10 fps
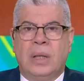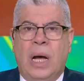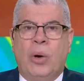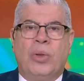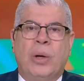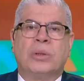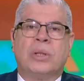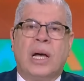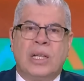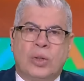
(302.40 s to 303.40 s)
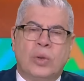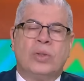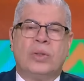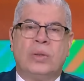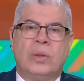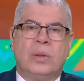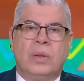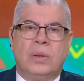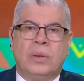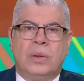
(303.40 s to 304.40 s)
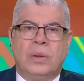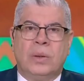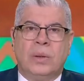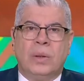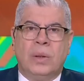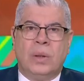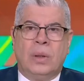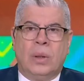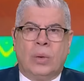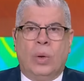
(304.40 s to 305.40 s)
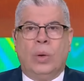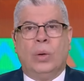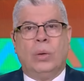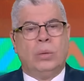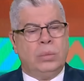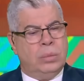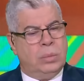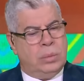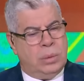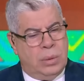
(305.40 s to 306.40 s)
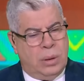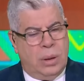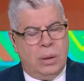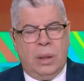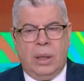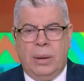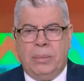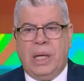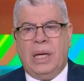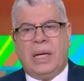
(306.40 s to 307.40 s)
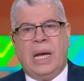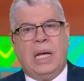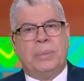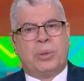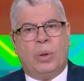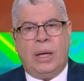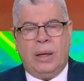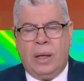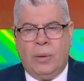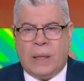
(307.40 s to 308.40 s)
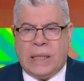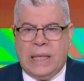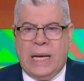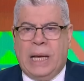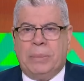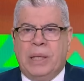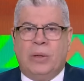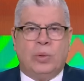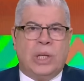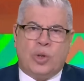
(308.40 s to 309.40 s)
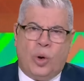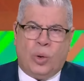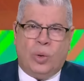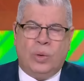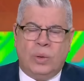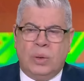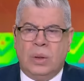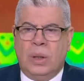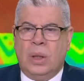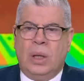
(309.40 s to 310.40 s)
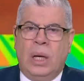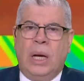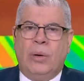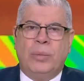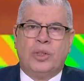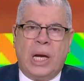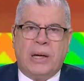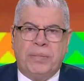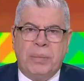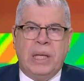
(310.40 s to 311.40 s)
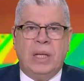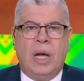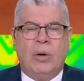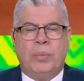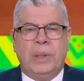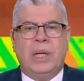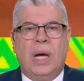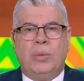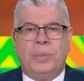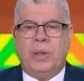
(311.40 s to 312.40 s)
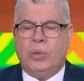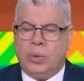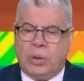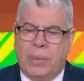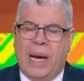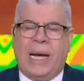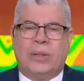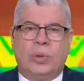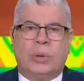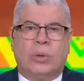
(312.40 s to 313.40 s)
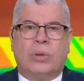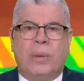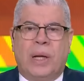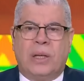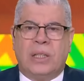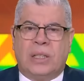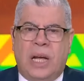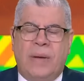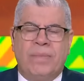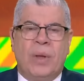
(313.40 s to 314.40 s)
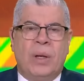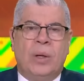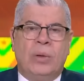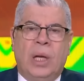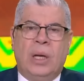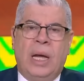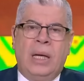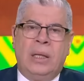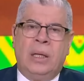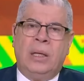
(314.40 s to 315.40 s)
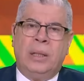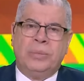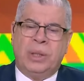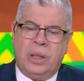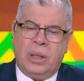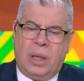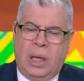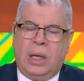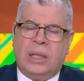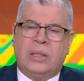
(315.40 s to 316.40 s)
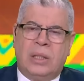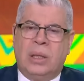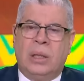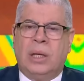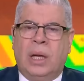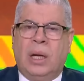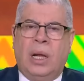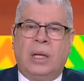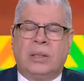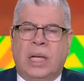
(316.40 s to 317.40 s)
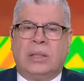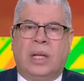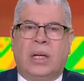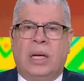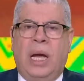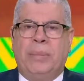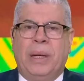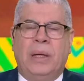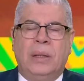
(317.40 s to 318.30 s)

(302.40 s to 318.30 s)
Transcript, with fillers: أو ذوي التخصص كله آه، آه، مين اللي جايب سواء آه، وكيل لاعبين وده شغله او مش عارف مين او مين او مين وتبقى حدوته وتبقى قصه ويلا امضي خلص يلا صدر اعمل